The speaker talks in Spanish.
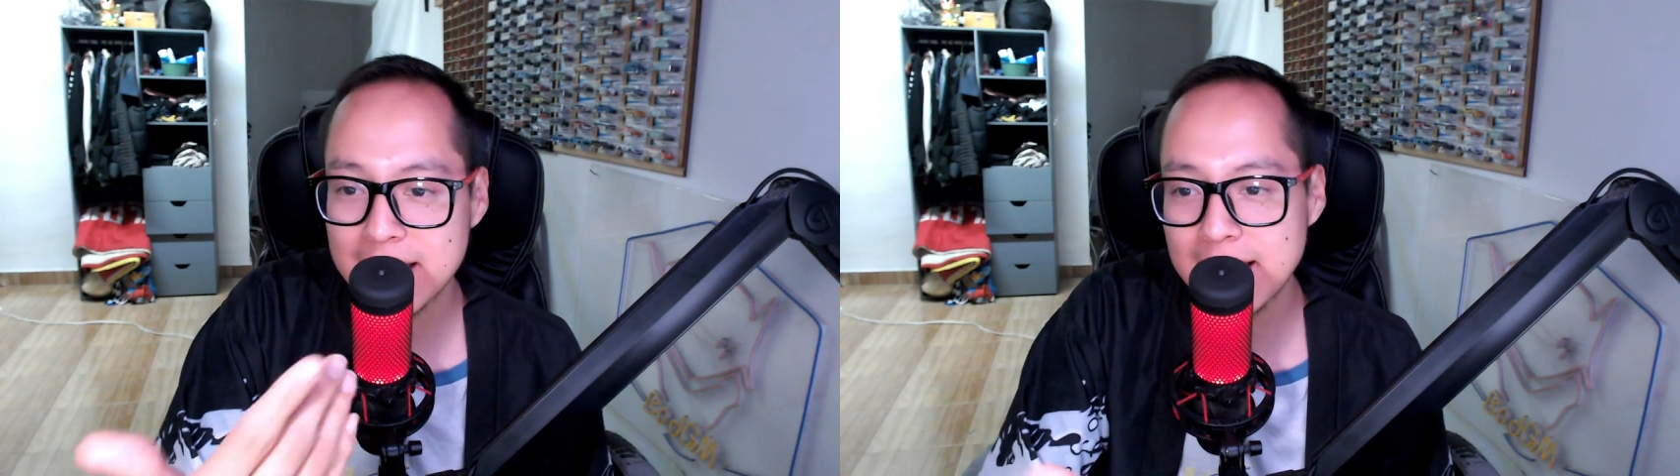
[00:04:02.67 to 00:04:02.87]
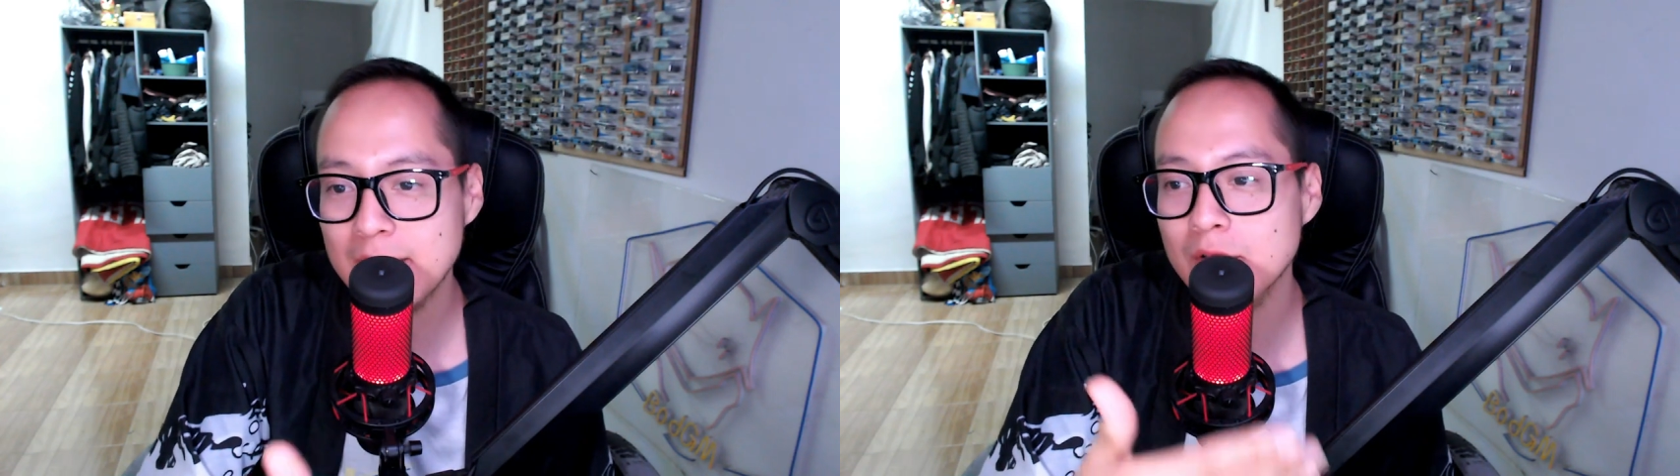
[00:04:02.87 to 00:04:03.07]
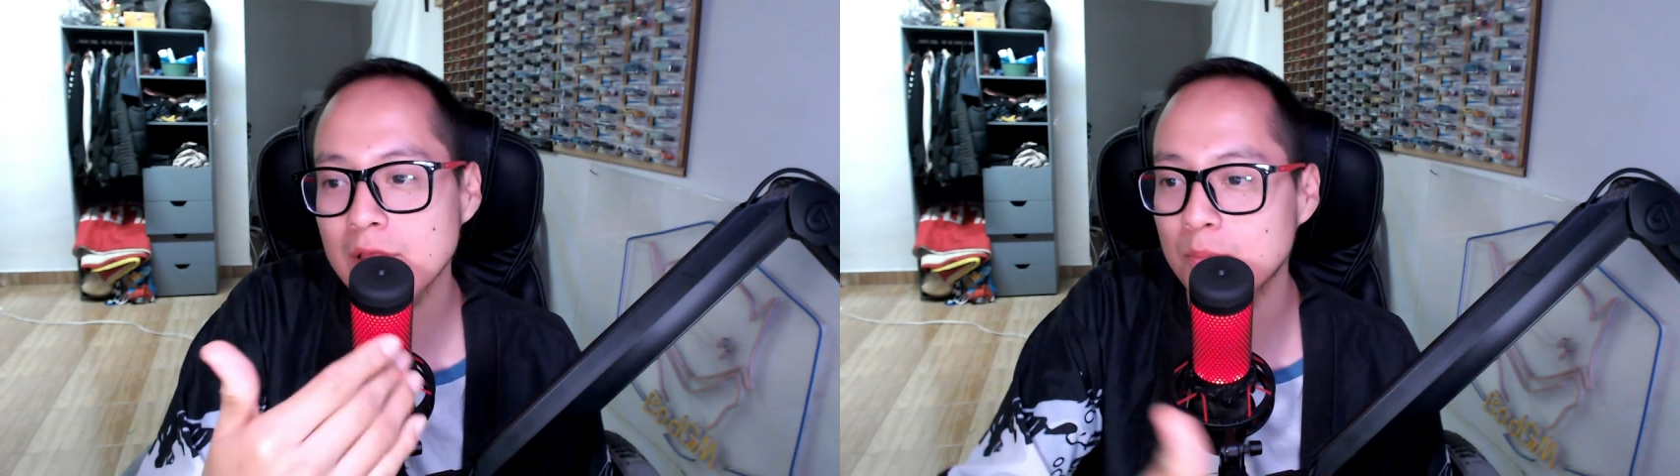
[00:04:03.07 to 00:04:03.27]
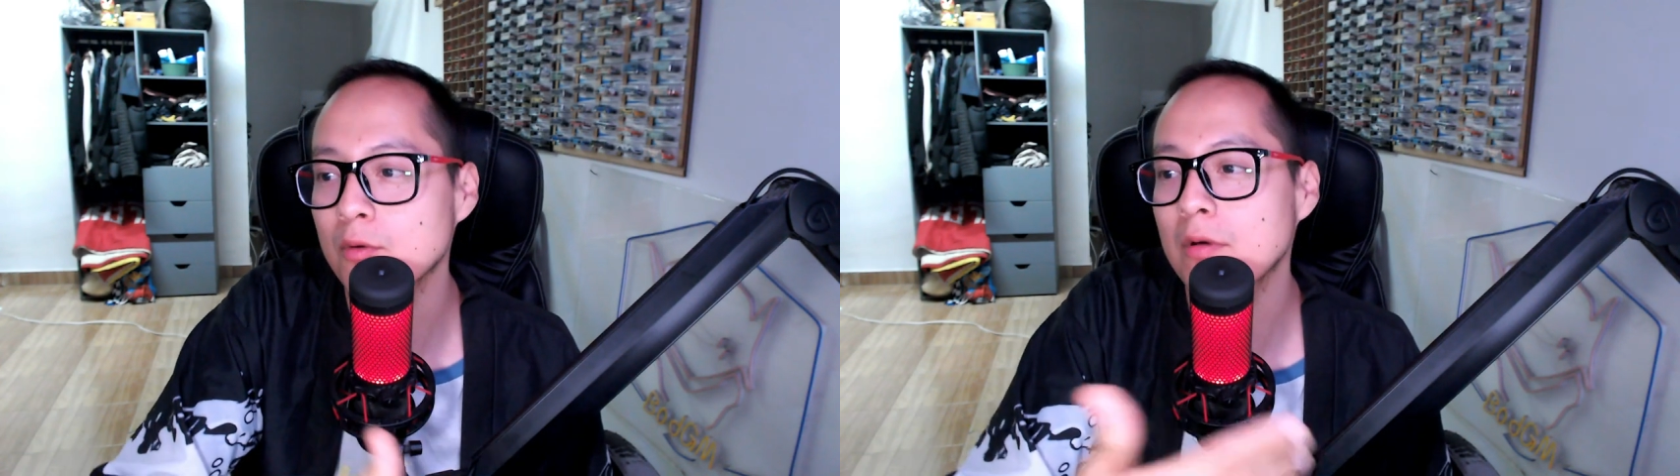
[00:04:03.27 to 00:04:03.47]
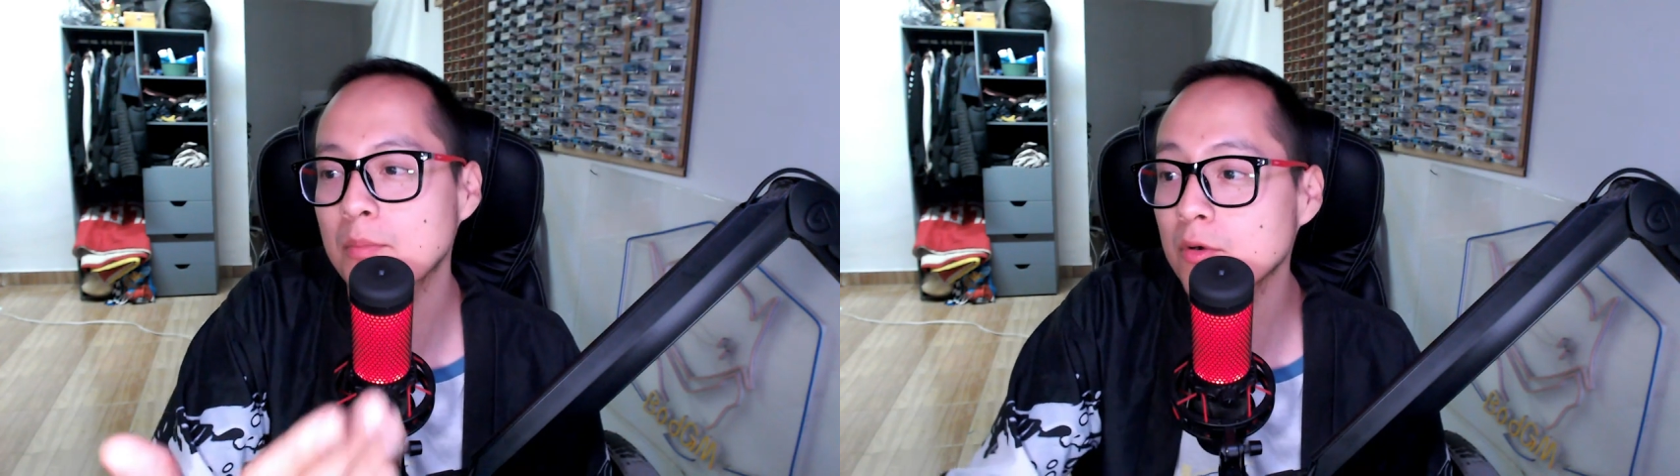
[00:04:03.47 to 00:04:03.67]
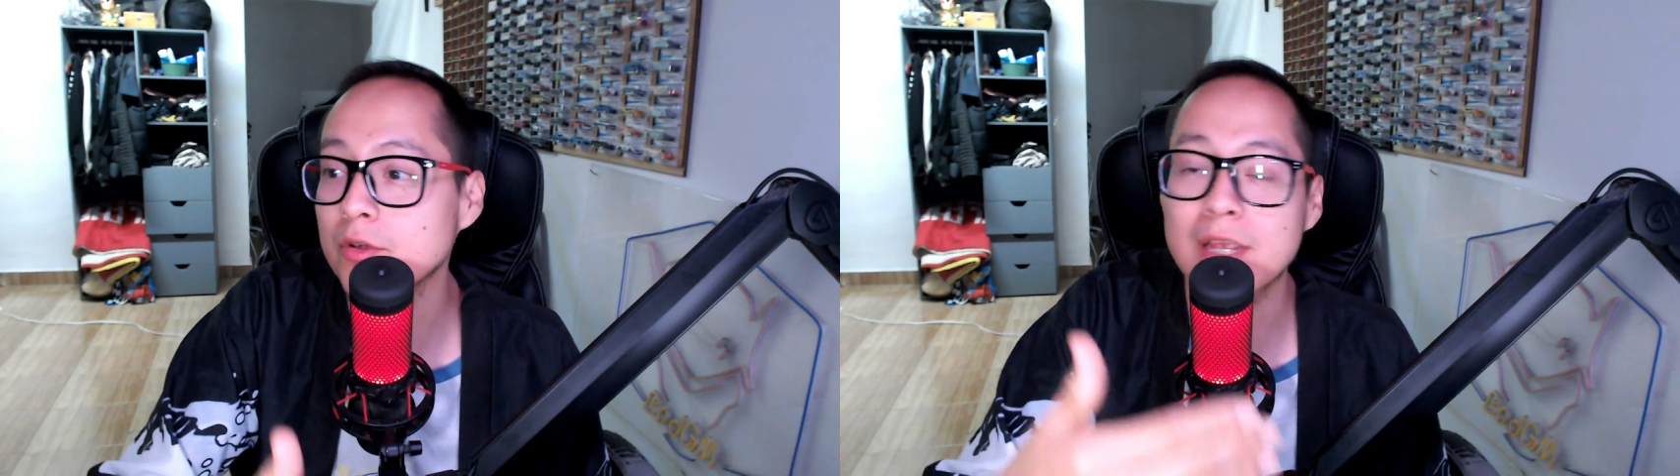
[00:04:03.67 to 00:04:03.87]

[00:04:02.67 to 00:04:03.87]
dinero de poco a poco,